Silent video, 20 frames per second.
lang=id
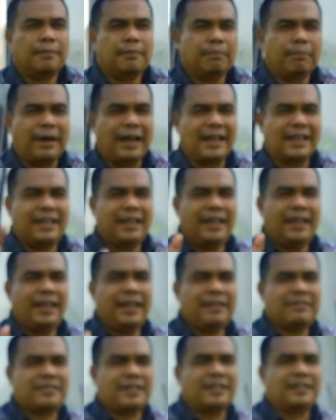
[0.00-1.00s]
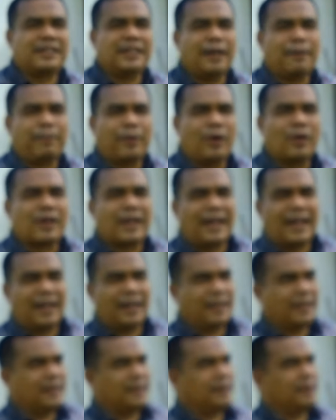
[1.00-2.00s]
bagi setiap
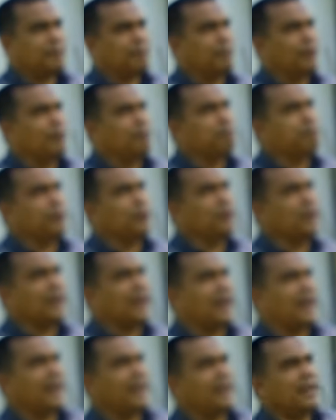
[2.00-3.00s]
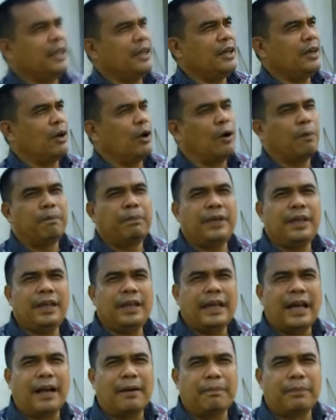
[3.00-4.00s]
orang mempunyai
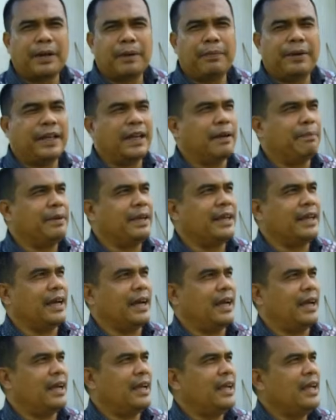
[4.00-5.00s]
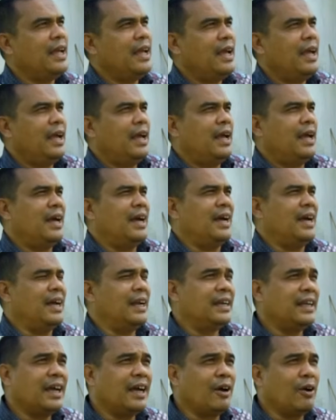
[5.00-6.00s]
hobi yang berbeda-beda.
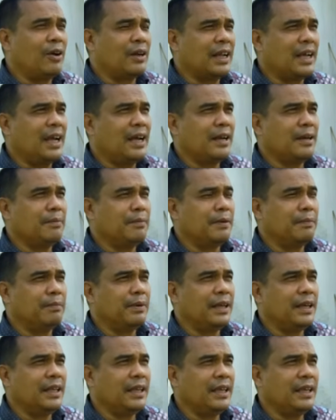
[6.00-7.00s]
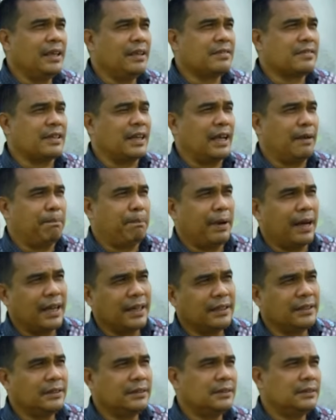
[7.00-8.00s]
Ada orang membeli
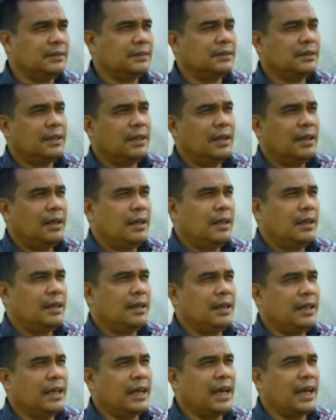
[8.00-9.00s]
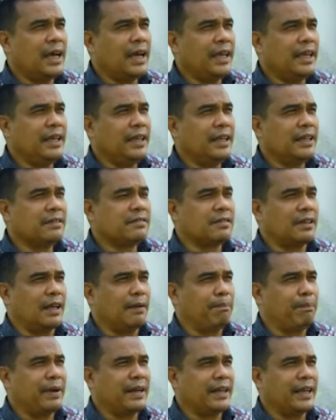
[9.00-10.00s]
senapan, dia ingin
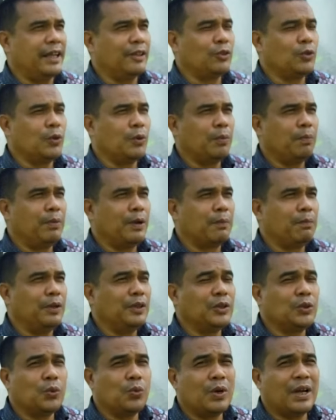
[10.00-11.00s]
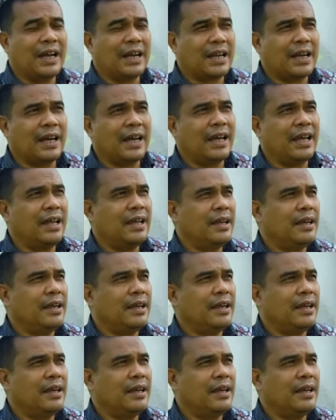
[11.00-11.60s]
senapannya itu berbentuk gagah,